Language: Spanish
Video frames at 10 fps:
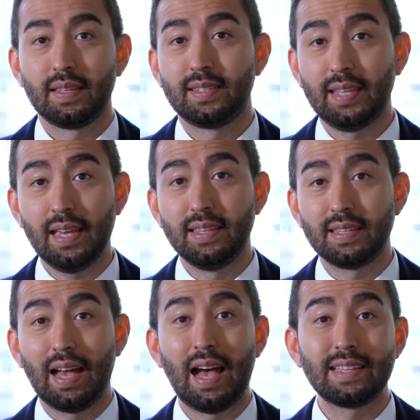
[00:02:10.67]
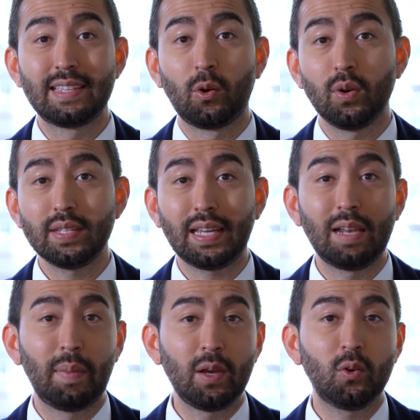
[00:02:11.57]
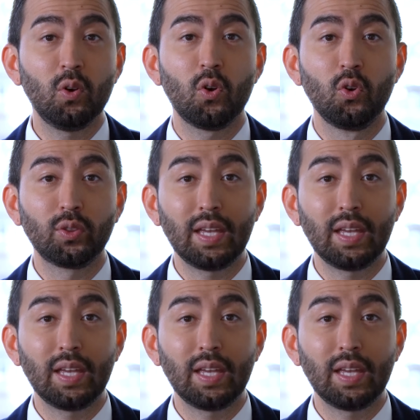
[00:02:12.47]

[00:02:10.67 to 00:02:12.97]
6. Asegúrese que el vehículo no